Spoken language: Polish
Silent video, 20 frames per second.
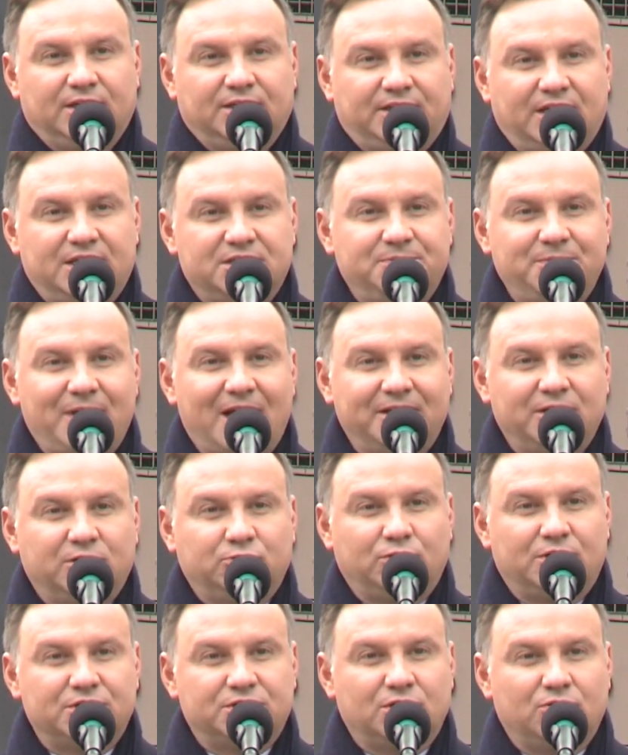te zmiany,
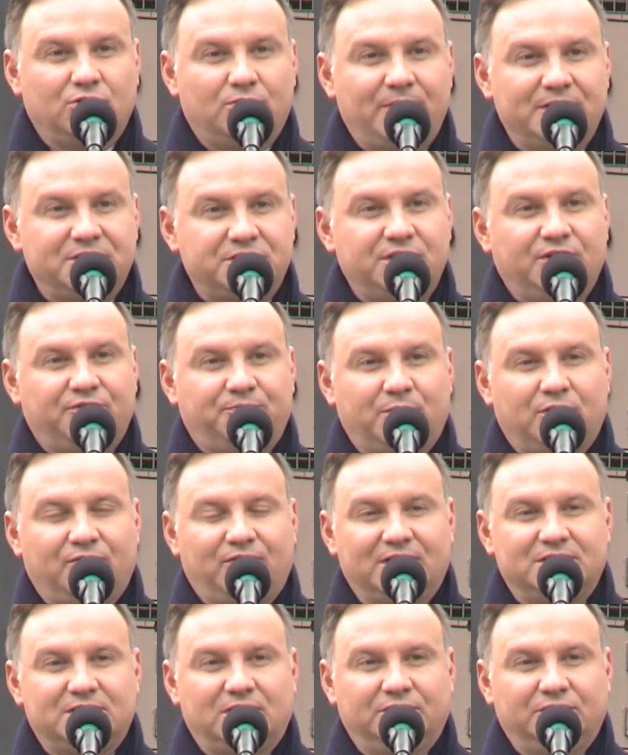które są obecnie
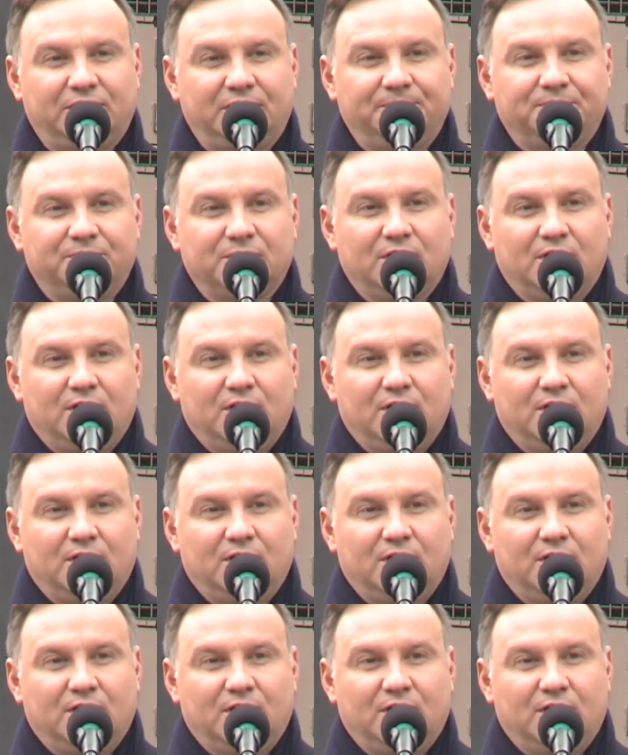wprowadzane,